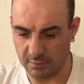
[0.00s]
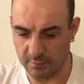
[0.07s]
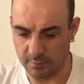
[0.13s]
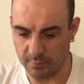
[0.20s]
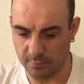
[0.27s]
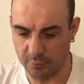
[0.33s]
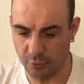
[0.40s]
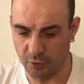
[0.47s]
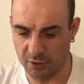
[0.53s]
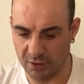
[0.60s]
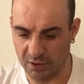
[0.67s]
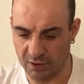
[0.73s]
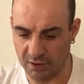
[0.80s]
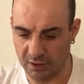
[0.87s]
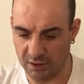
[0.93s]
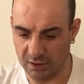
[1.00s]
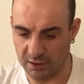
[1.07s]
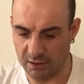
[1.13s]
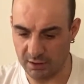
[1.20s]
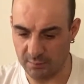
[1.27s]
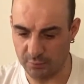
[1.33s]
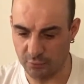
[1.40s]
porque,
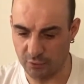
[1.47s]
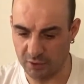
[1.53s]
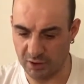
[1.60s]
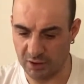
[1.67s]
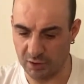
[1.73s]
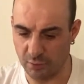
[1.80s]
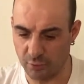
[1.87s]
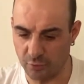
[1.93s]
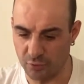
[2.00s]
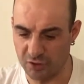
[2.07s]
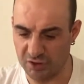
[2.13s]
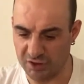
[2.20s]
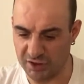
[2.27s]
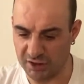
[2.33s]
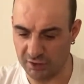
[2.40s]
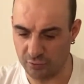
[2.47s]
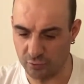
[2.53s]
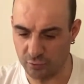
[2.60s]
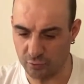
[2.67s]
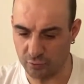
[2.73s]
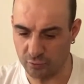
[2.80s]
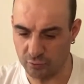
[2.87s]
porque o dinheiro
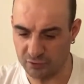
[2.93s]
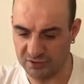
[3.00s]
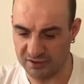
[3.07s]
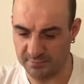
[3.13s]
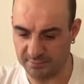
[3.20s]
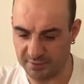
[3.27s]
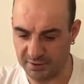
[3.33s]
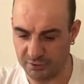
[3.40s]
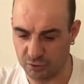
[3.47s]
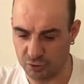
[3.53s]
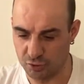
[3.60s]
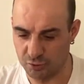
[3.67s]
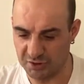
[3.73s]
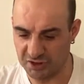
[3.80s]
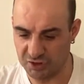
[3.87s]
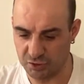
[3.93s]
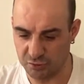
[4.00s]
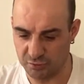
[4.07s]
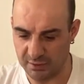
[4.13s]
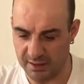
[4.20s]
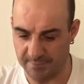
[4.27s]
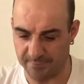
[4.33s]
do desemprego suíço
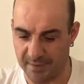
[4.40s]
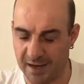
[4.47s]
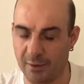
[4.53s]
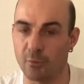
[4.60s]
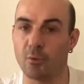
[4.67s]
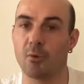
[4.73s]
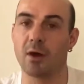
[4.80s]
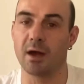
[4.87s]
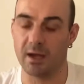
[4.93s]
é pago,